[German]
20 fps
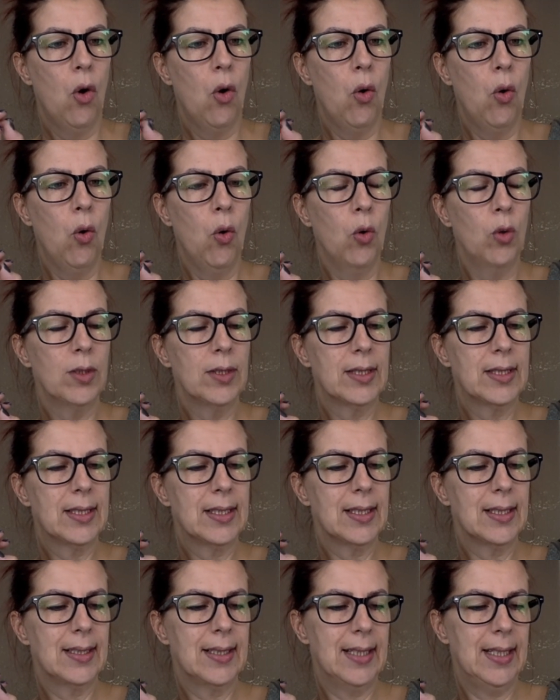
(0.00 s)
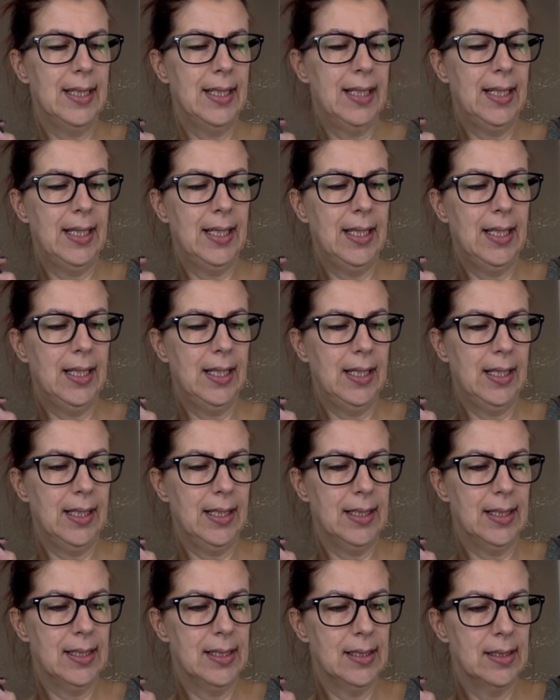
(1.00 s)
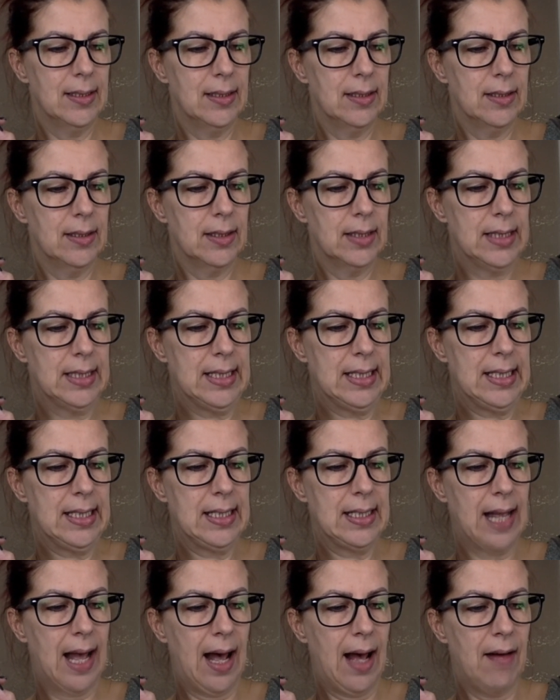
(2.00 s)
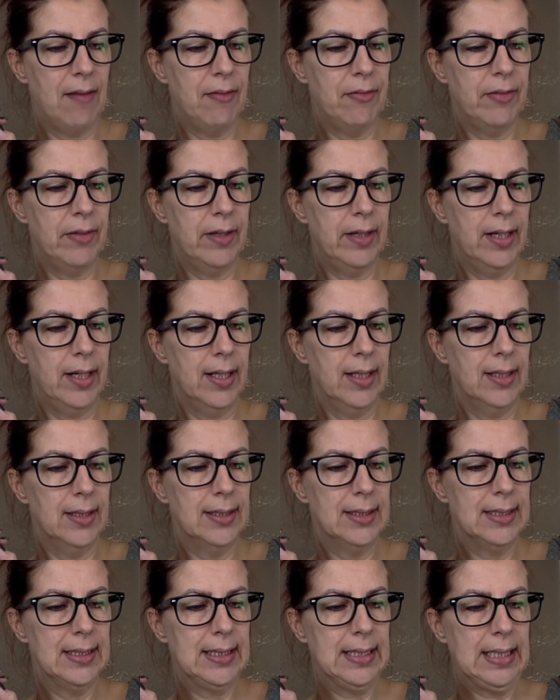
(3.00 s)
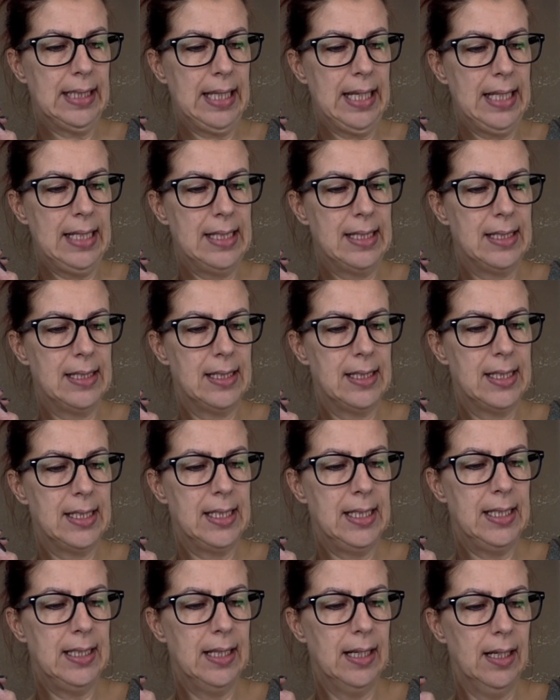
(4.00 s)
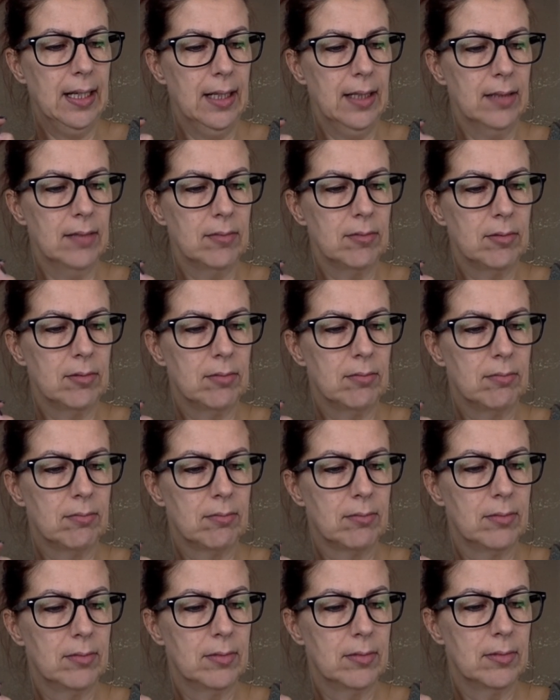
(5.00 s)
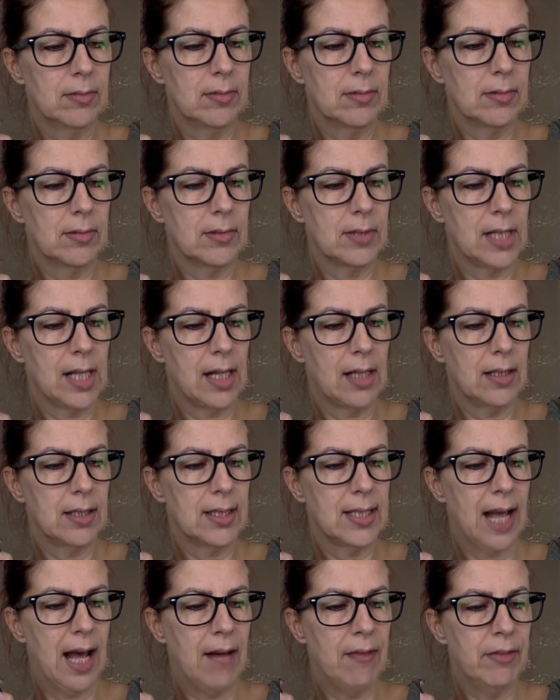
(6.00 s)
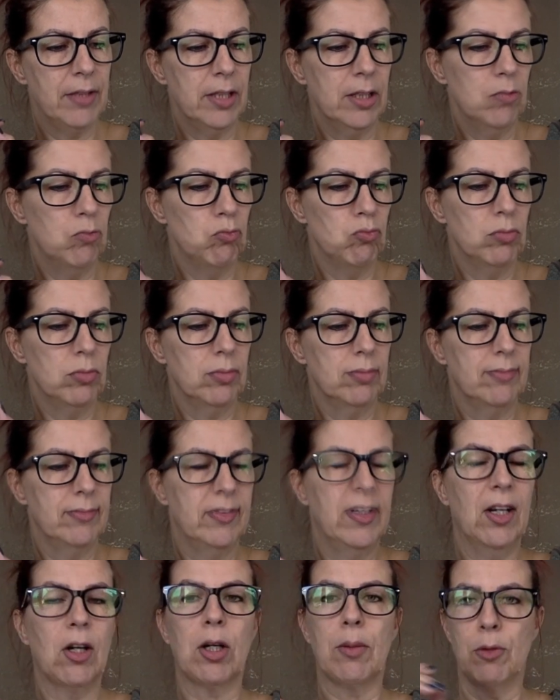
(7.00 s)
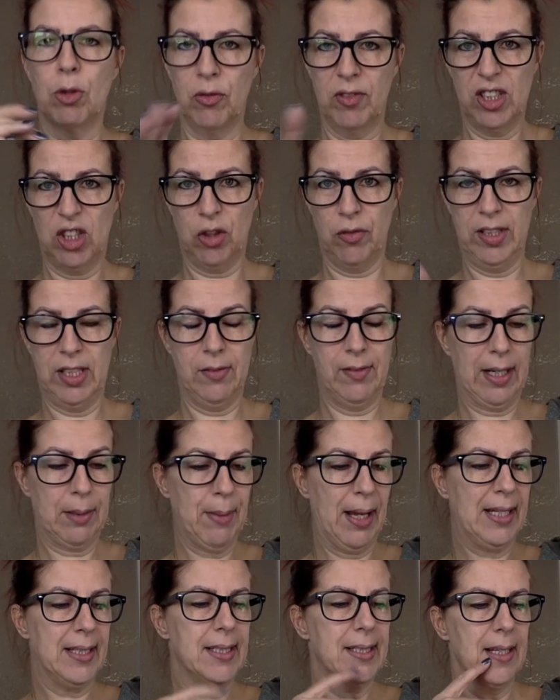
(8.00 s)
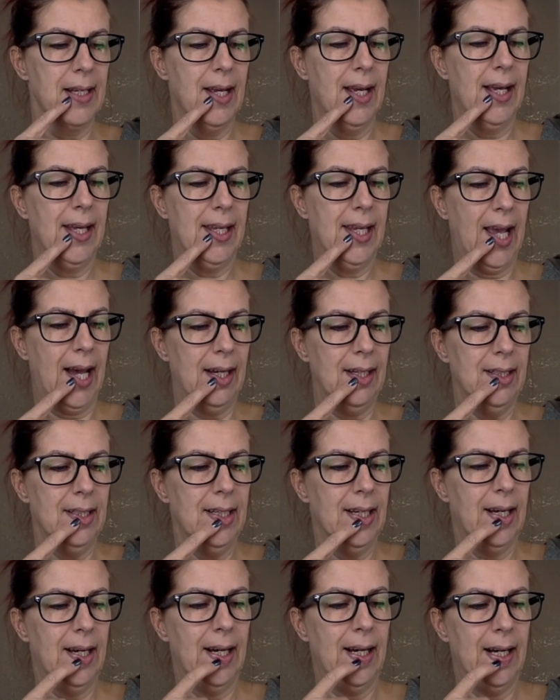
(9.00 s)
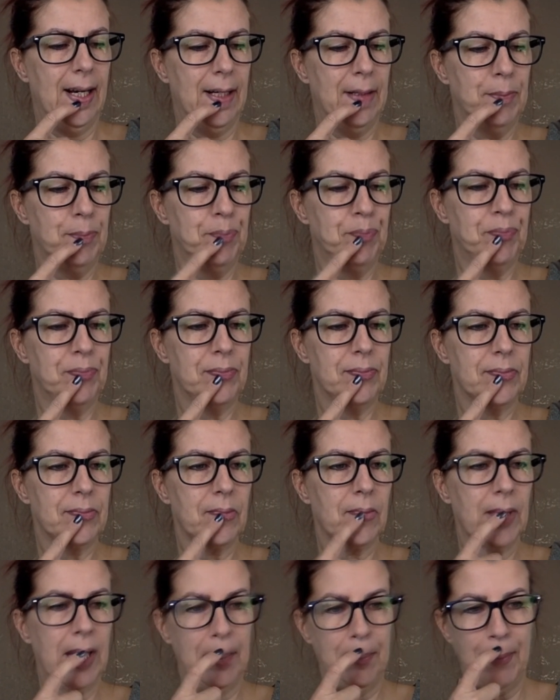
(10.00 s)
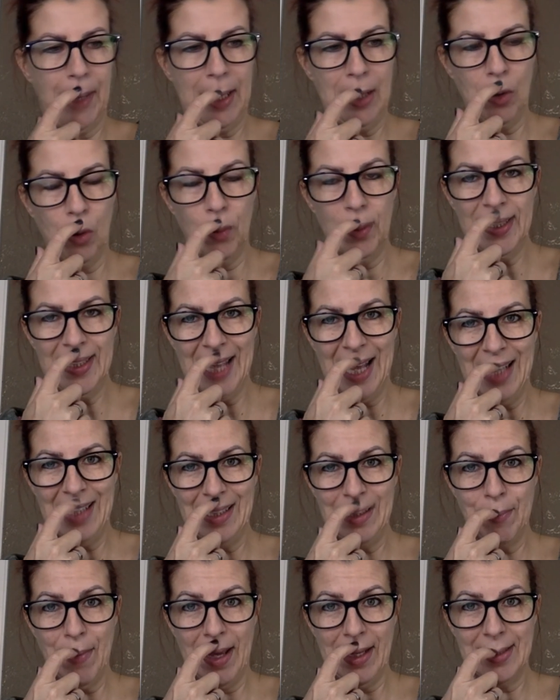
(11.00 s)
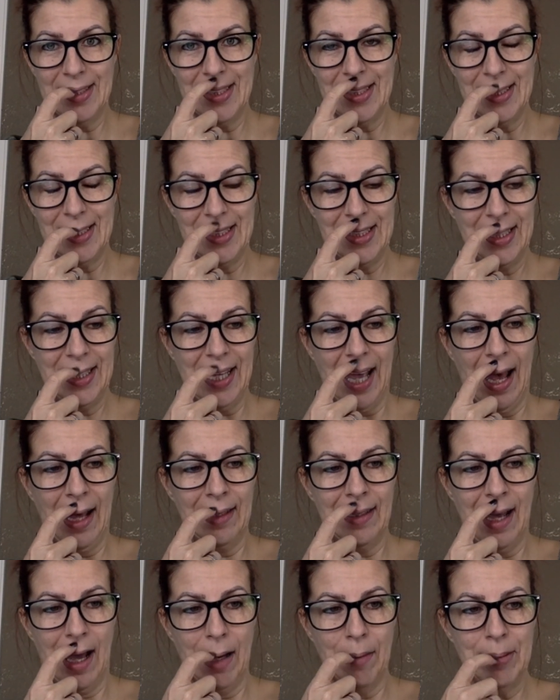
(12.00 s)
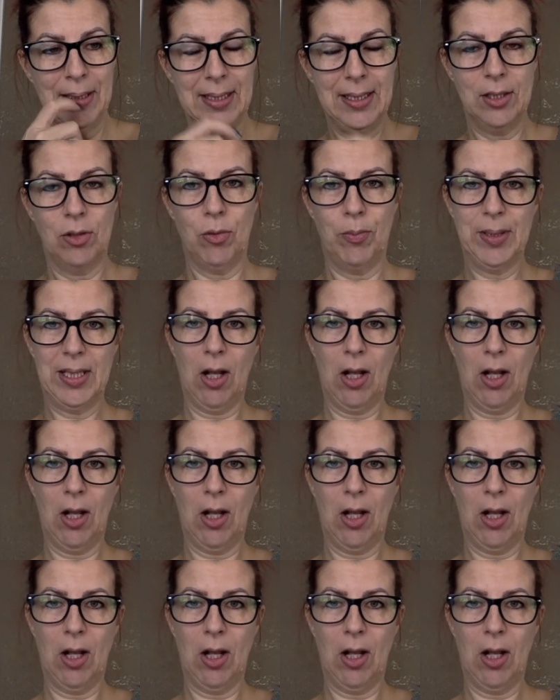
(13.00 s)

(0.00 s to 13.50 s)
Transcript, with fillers: Und die Safa Nesesida Safa, wie auch immer, du wirst schon wissen, wer gemeint ist, ja, ähm, meine Oberteile, die meistens, die ich anhabe, die so ein